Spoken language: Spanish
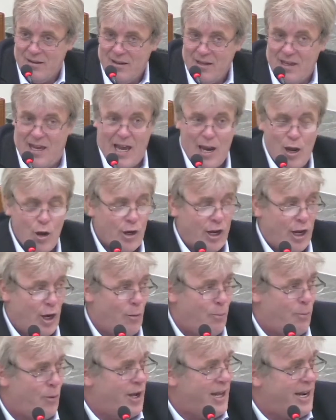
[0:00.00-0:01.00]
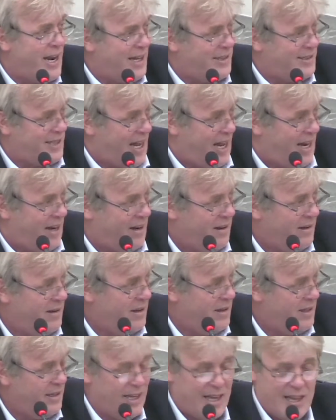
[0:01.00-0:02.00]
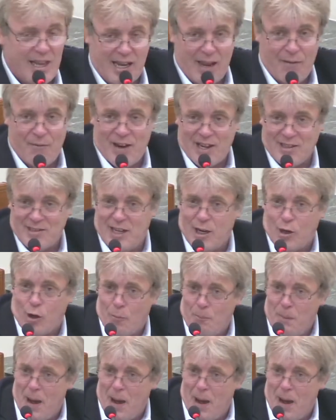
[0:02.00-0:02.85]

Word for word: Y es lo que no pueden hacer desde que Francisco es